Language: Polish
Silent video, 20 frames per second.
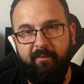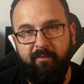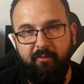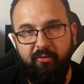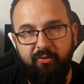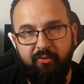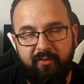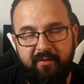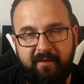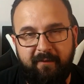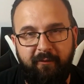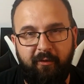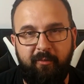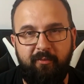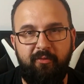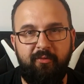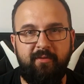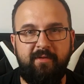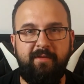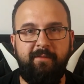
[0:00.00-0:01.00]
mnóstwo,
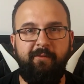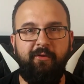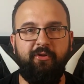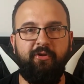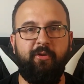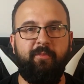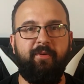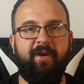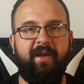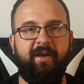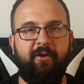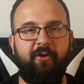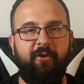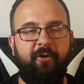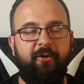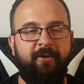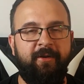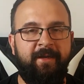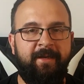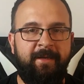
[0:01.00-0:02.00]
mnóstwo
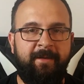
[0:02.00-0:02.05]
dobrego,